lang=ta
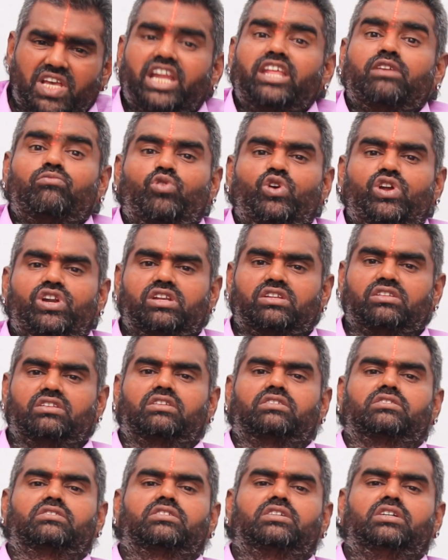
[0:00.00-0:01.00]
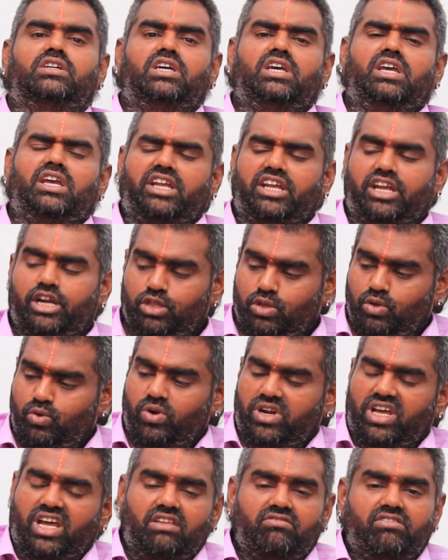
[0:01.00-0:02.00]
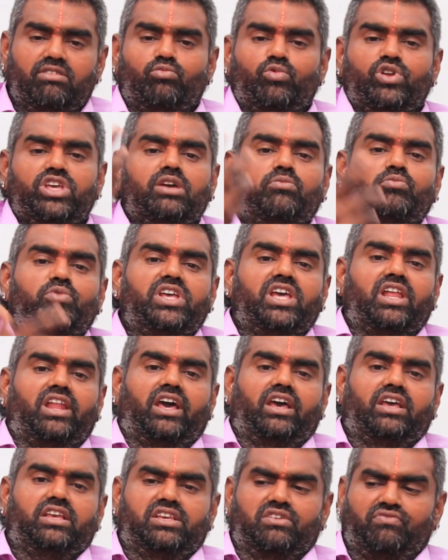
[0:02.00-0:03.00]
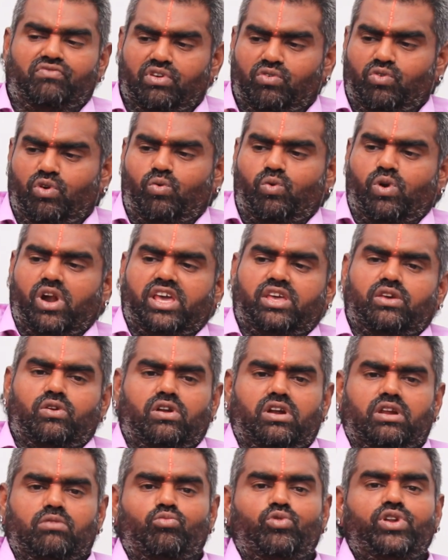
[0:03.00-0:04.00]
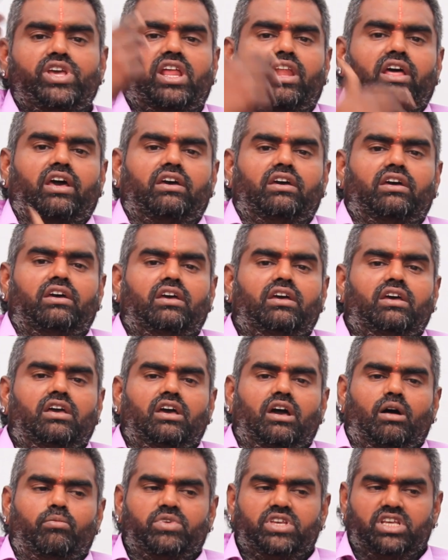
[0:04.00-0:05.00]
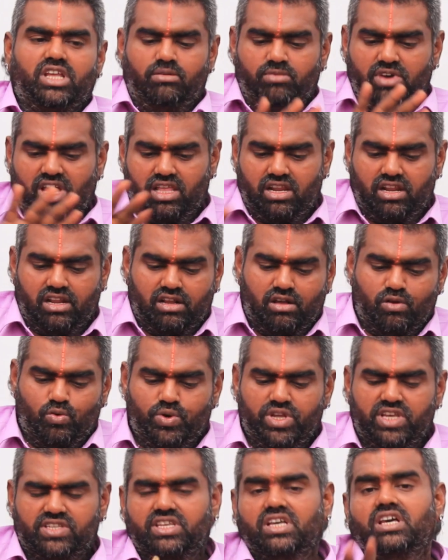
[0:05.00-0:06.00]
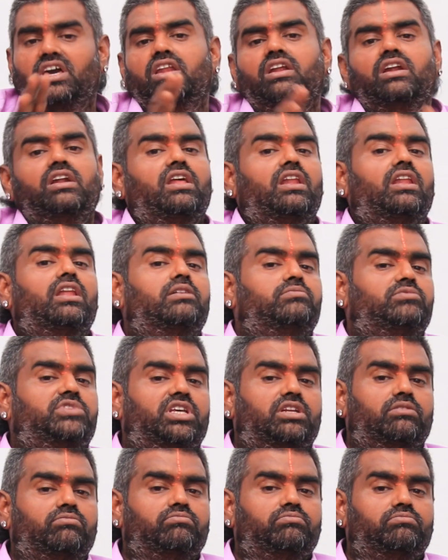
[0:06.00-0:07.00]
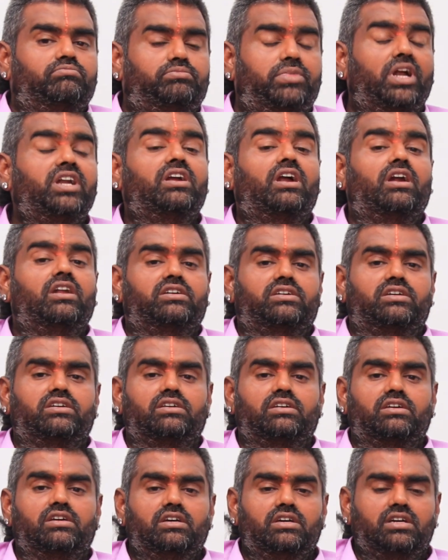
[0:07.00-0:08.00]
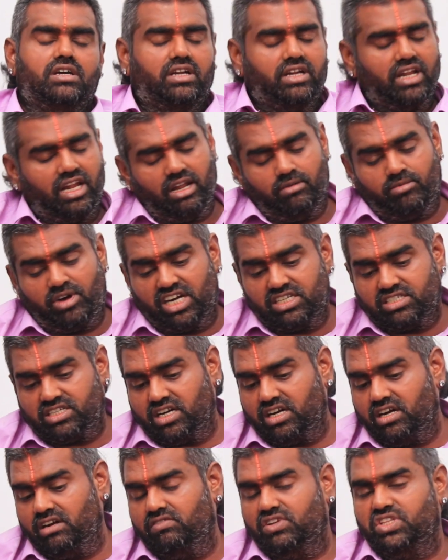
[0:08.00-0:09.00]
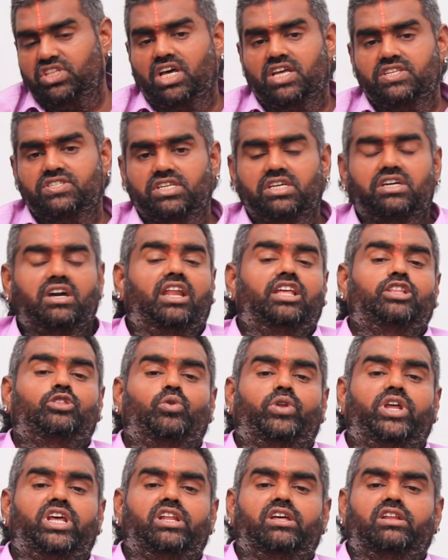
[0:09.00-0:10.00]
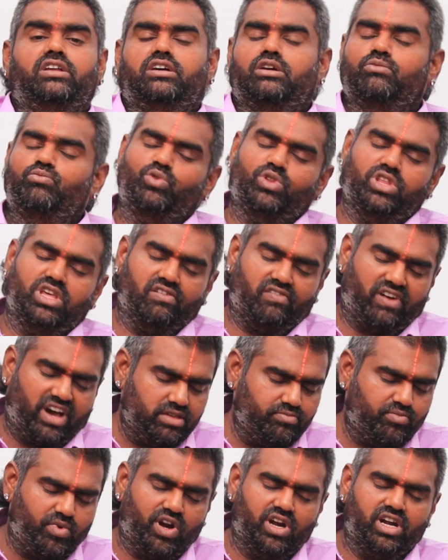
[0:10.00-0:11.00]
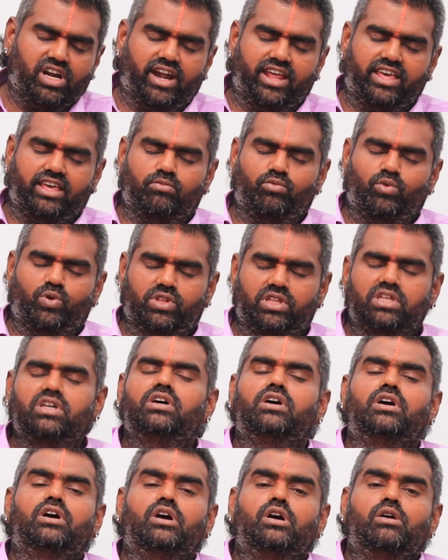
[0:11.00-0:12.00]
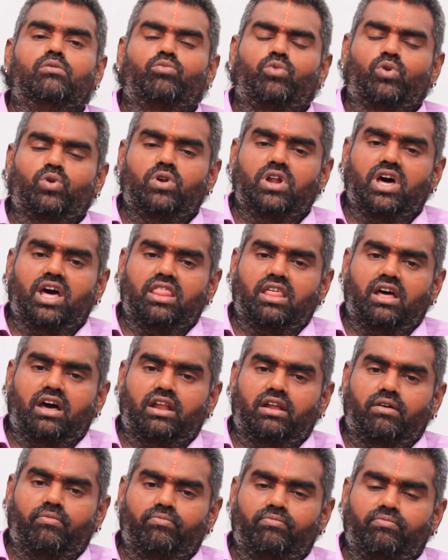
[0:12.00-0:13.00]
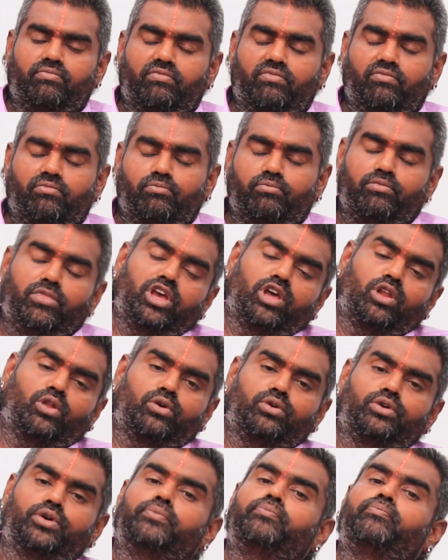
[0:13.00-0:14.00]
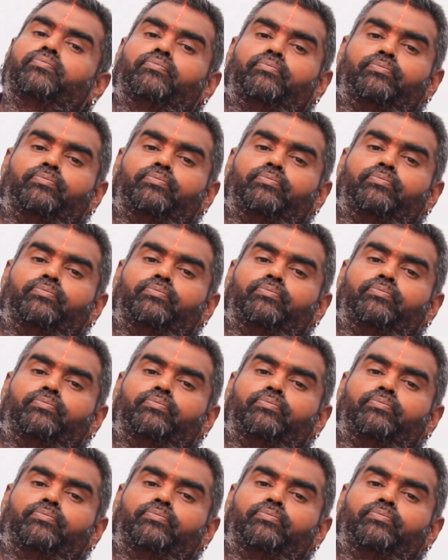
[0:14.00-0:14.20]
சனி போயிட்டு இருந்தது எடுத்துக்கொண்ட கல்வி முடிக்க முடியலை எவ்வளவோ உழைக்கிறோம் ஆனால் முடியலை இப்போ இனிமேல் அதில் இருக்கக்கூடிய சிக்கல்கள் எல்லாம் தீரும் பெண்களுக்கு நல்ல மாற்றங்கள் வந்தாச்சு கலைத்துறையினருக்கு புதிய வாய்ப்புகள் கிடைக்க போகிறது பொருளாதாரம் மேலோங்கும்